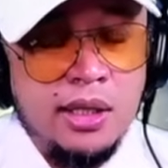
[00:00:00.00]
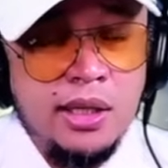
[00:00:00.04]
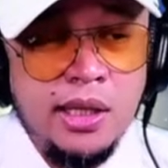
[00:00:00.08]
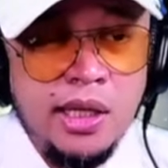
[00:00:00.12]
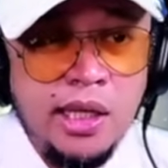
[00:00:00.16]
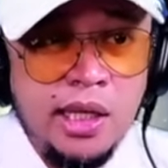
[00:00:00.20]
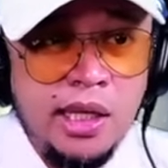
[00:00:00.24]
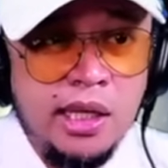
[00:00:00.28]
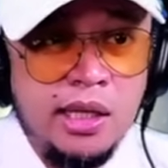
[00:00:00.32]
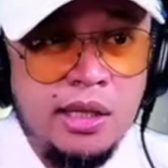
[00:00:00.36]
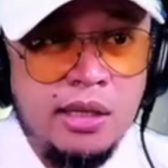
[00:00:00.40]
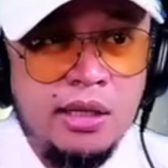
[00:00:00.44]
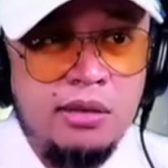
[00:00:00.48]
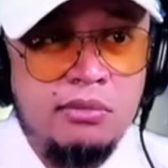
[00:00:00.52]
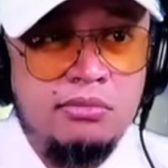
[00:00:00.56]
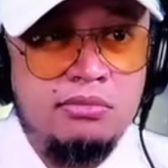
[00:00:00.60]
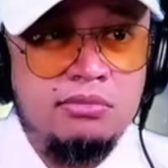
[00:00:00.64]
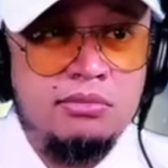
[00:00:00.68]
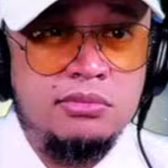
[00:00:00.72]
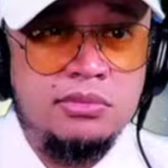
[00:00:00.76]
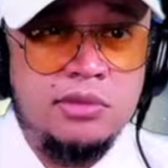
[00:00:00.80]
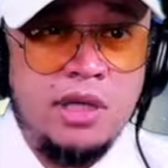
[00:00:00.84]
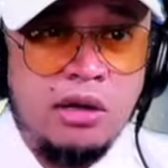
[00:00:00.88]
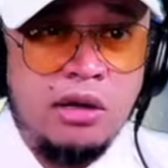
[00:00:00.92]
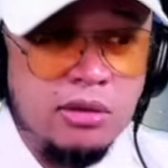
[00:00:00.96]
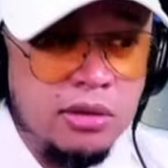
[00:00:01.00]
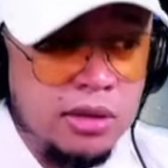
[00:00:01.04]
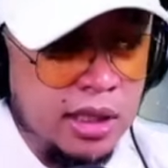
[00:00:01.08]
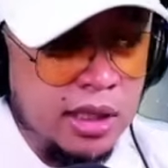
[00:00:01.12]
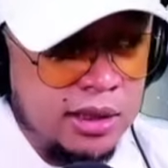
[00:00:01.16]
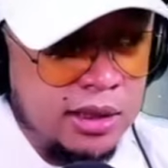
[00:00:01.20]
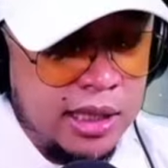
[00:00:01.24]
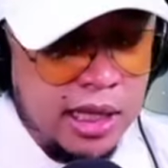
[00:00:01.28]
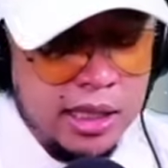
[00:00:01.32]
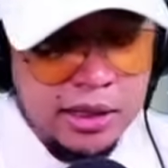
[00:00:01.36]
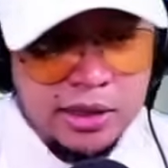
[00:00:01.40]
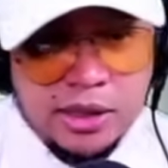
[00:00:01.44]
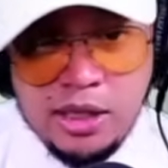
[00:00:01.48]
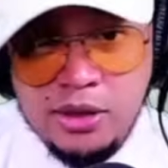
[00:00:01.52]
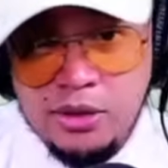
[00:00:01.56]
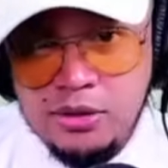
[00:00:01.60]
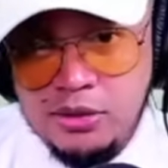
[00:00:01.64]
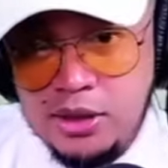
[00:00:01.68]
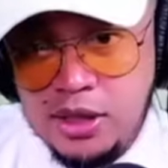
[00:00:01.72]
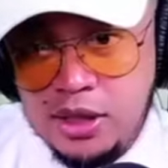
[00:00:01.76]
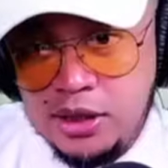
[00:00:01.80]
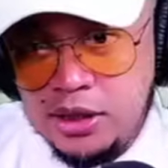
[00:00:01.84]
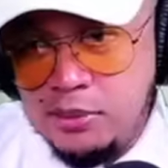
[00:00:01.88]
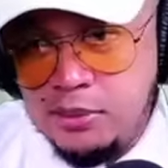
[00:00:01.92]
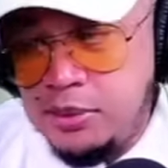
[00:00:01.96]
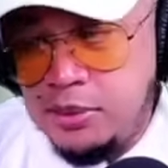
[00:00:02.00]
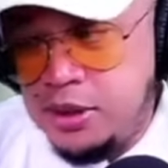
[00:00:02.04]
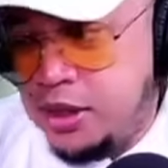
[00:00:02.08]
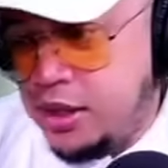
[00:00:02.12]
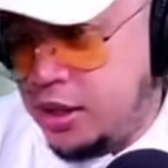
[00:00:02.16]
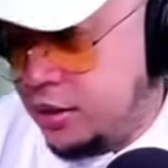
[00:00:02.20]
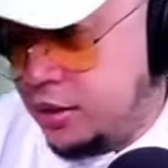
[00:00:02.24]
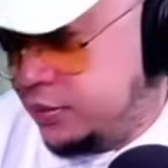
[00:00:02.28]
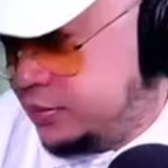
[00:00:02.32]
Hindi. Ako, nagtatanong lang naman. Ha? Ah.